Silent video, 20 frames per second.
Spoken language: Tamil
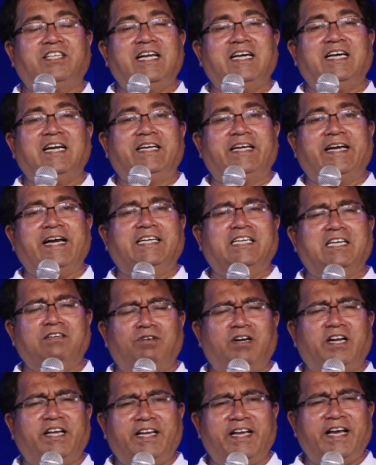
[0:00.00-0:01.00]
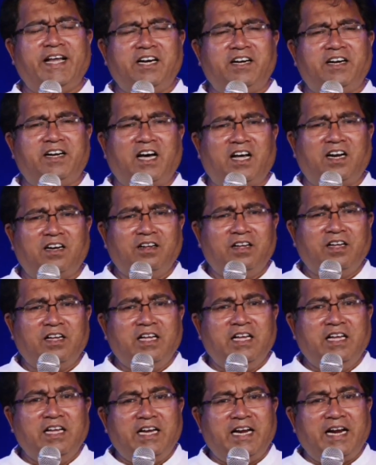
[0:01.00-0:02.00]
ஜனங்கள் கேட்கவில்லை ஏனென்றால்
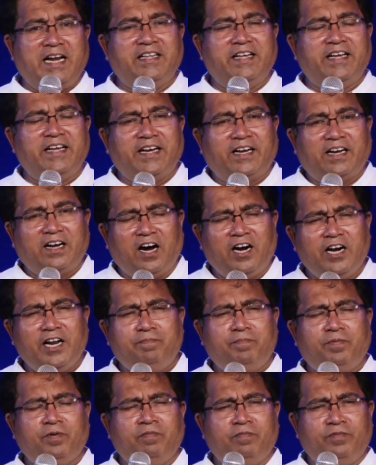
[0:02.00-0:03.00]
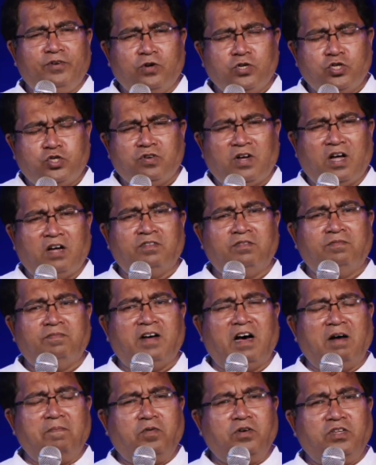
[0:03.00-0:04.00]
இந்த காலைப்பும் யோசுவாவும்
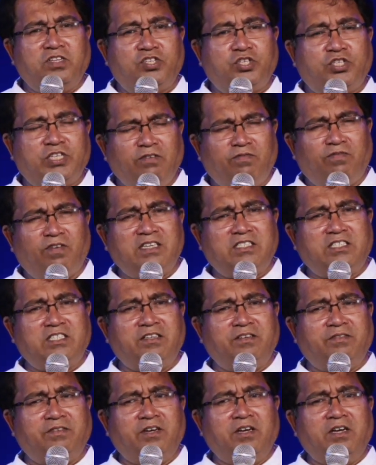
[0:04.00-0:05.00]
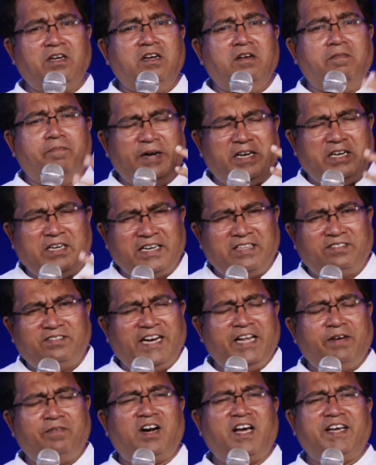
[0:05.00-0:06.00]
அப்பொழுது செல்வாக்கு பெற்ற
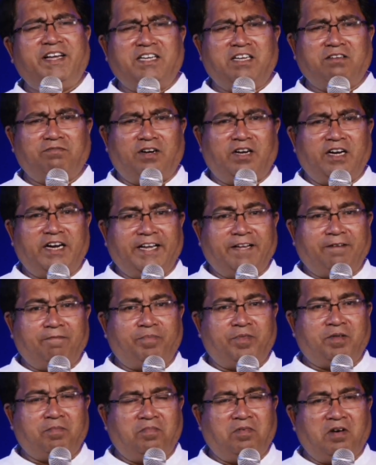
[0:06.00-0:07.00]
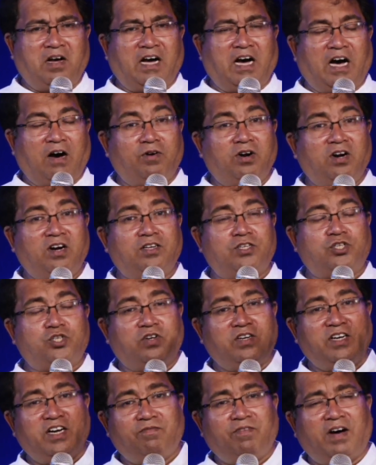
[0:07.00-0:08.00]
தலைவர்களாக இருக்கவில்லை அவர்கள்
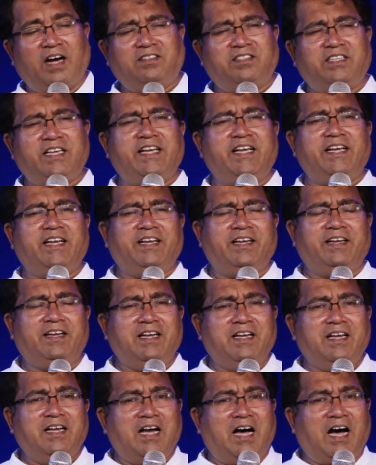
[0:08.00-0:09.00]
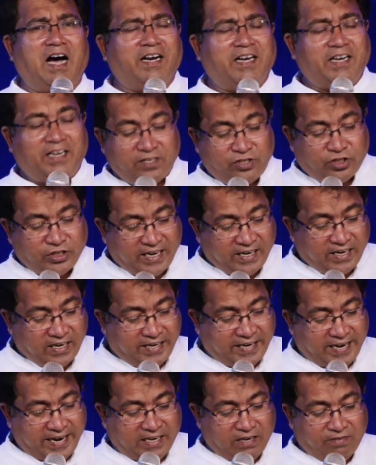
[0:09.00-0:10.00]
சொன்ன வார்த்தையை அங்கே இருக்க
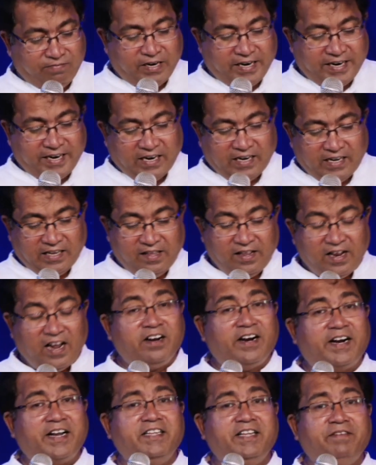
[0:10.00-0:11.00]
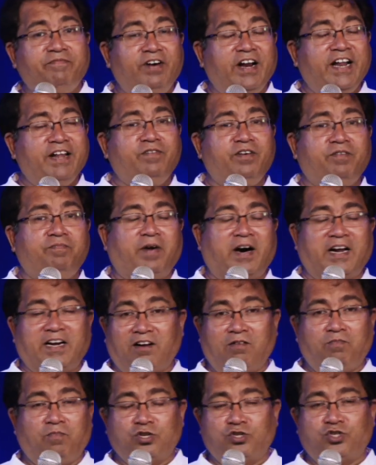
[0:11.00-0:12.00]
ஜனங்கள் கேட்கவில்லை இதனால் நடந்த விளைவு
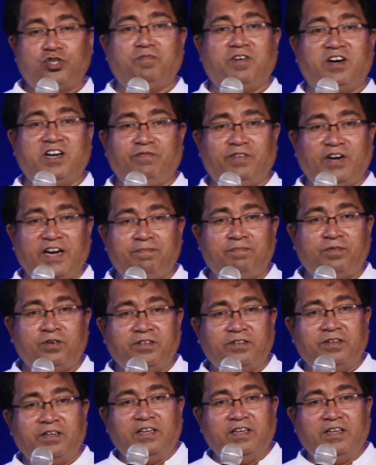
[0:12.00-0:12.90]
பாருங்கள் மோசமான விளைவு